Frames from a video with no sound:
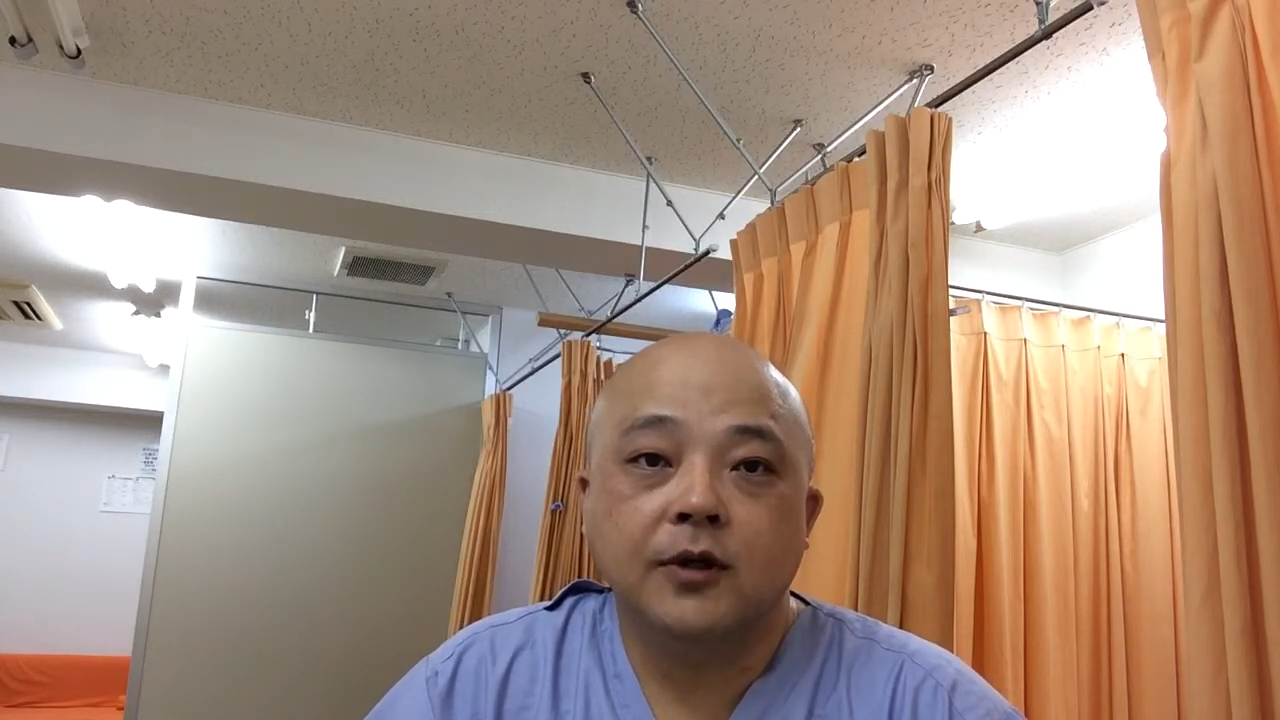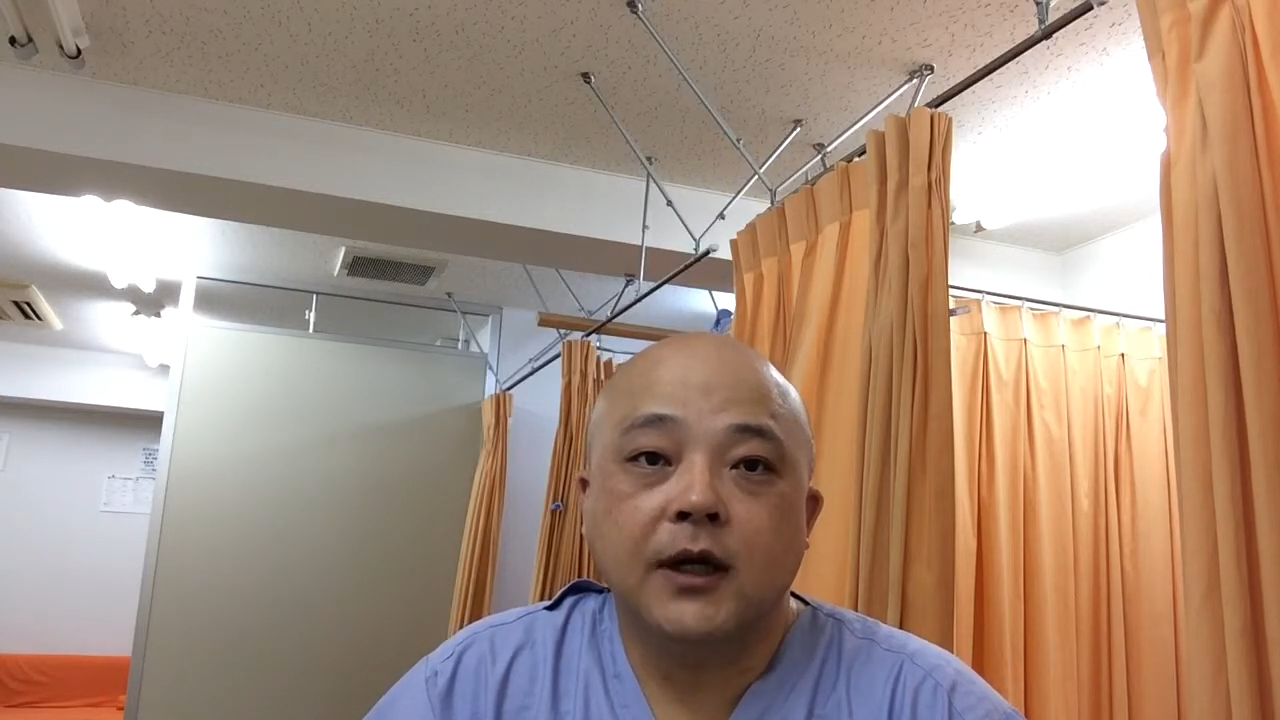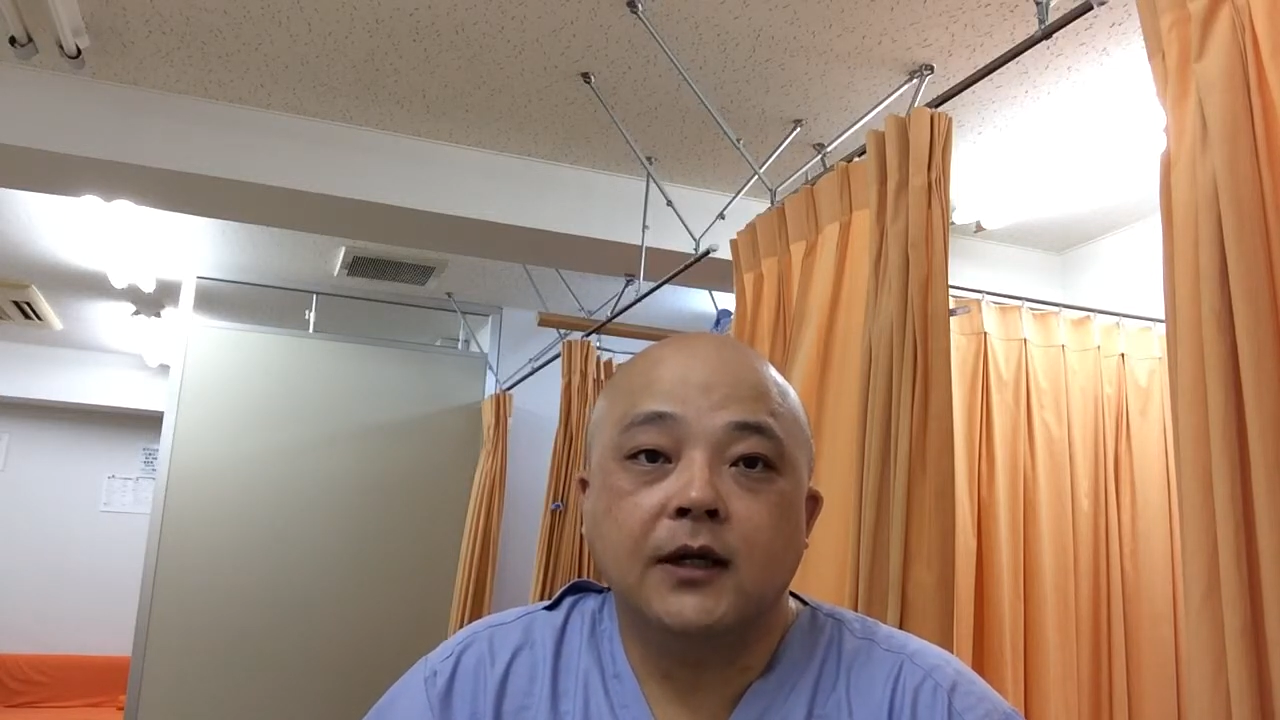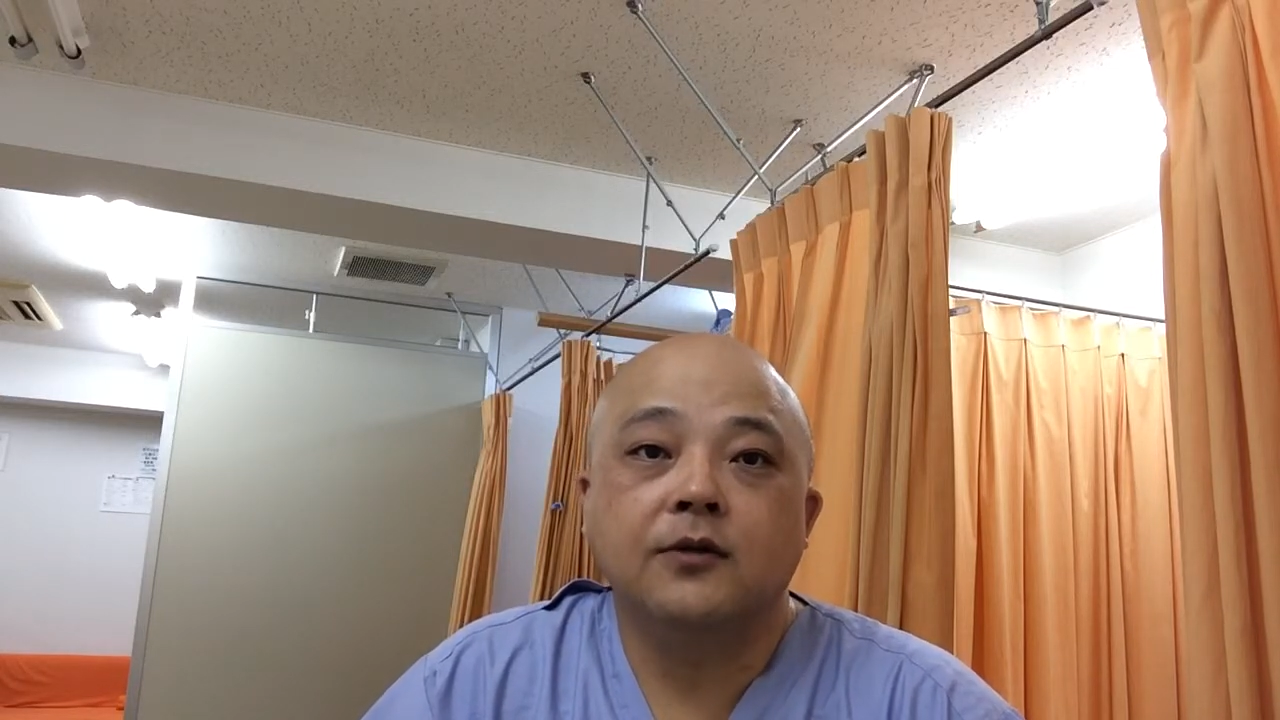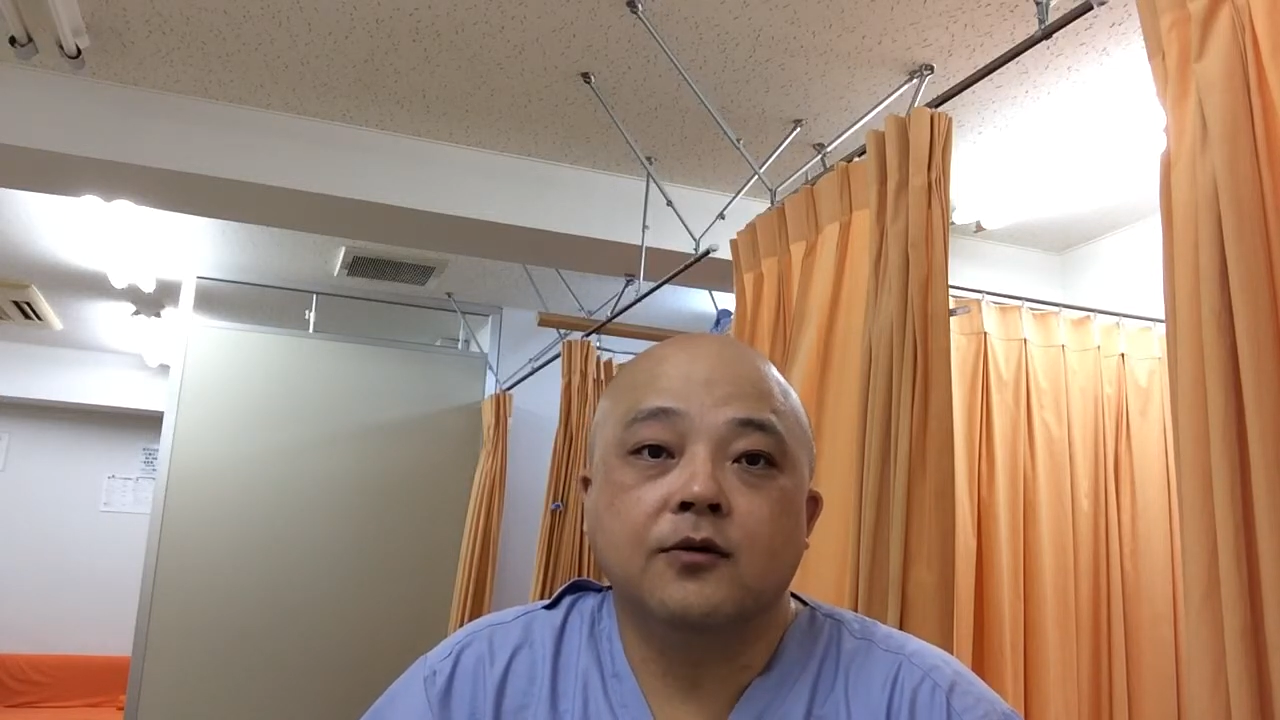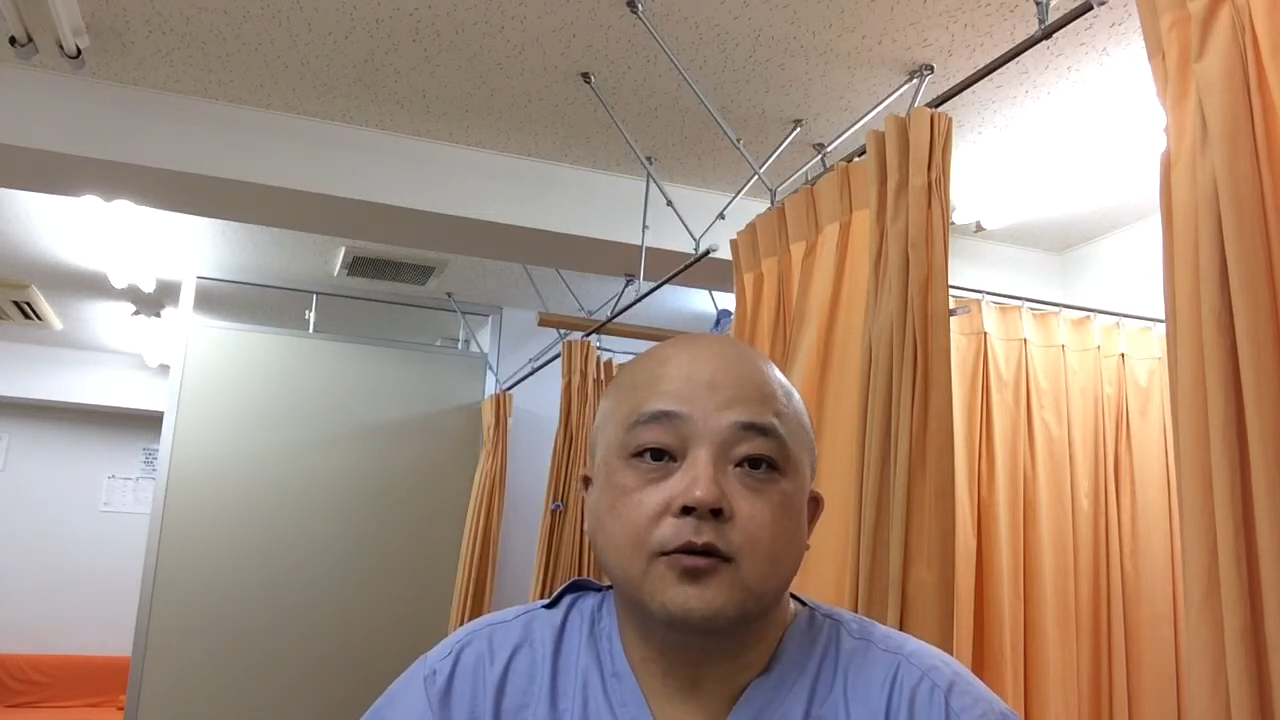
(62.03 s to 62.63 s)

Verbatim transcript: 針の